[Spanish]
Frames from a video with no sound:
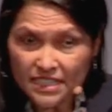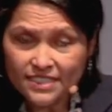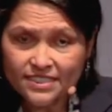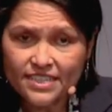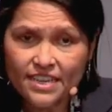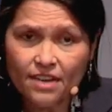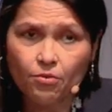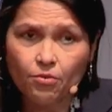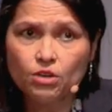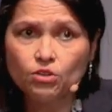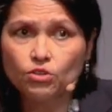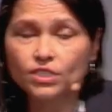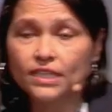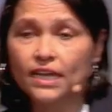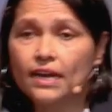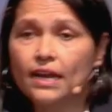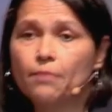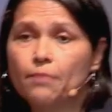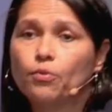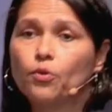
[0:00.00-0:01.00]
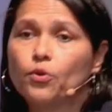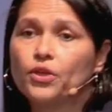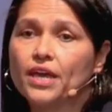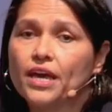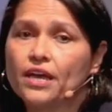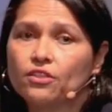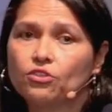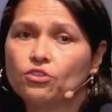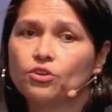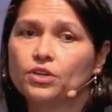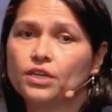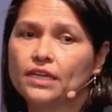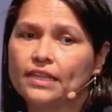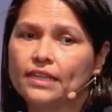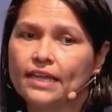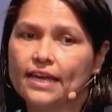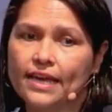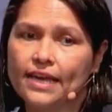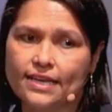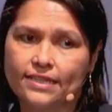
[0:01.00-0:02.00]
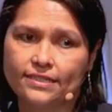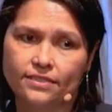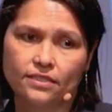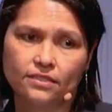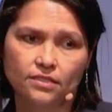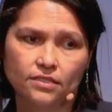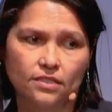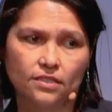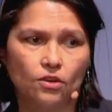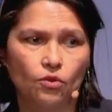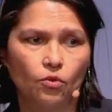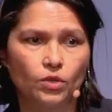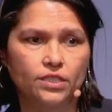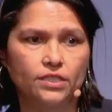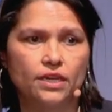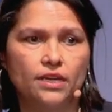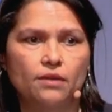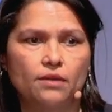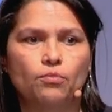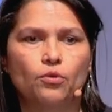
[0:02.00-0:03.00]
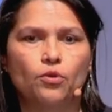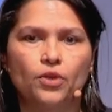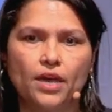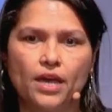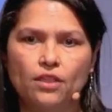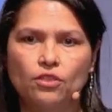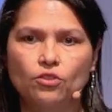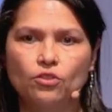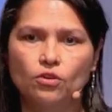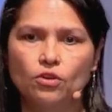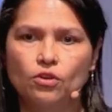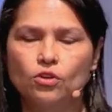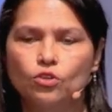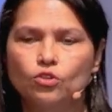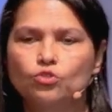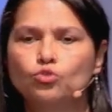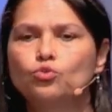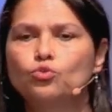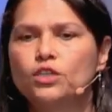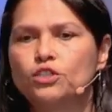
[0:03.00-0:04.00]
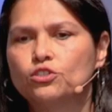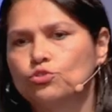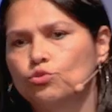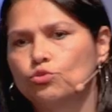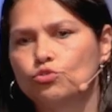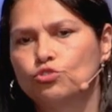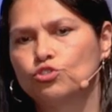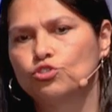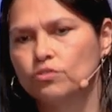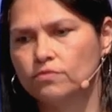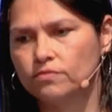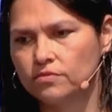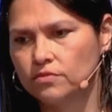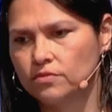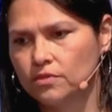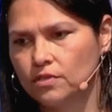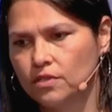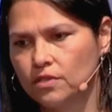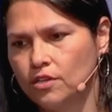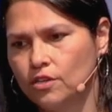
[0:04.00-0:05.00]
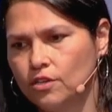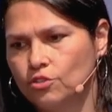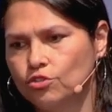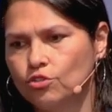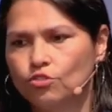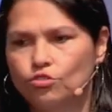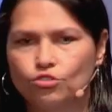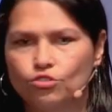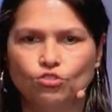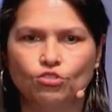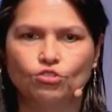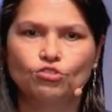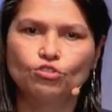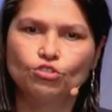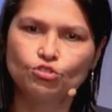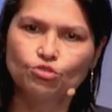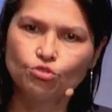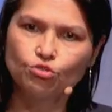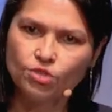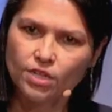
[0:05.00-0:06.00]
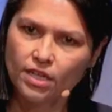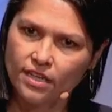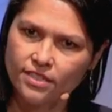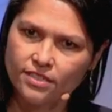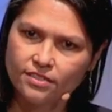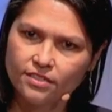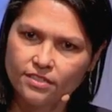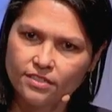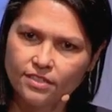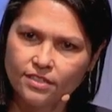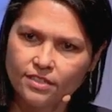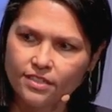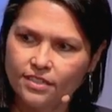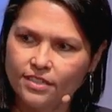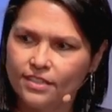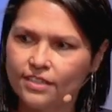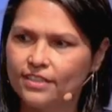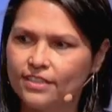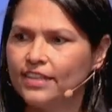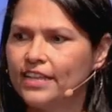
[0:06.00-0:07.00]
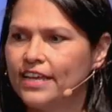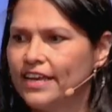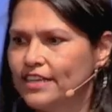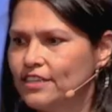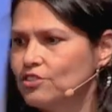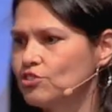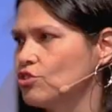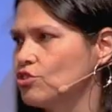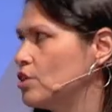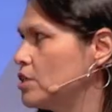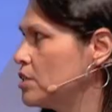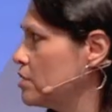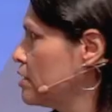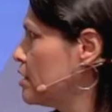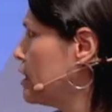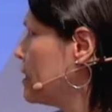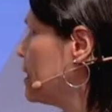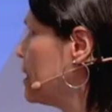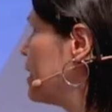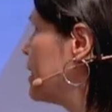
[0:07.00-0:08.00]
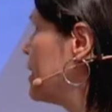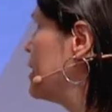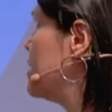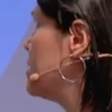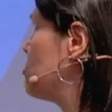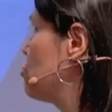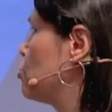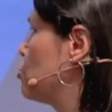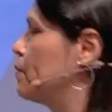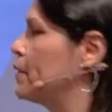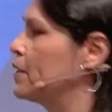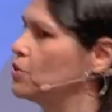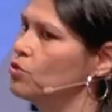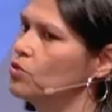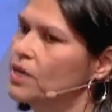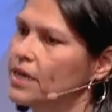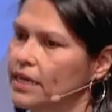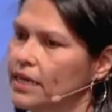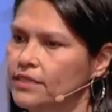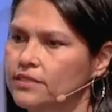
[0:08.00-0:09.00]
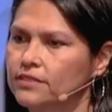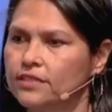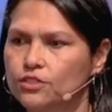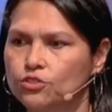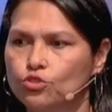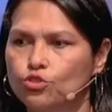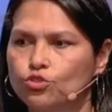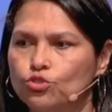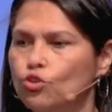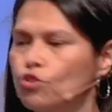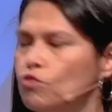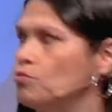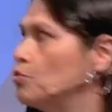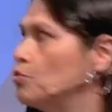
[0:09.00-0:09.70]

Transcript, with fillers: Y decía, bueno, están apoyando ideas o están apoyando su destrucción. Son los tontos útiles de estos, de estos personajes, de estos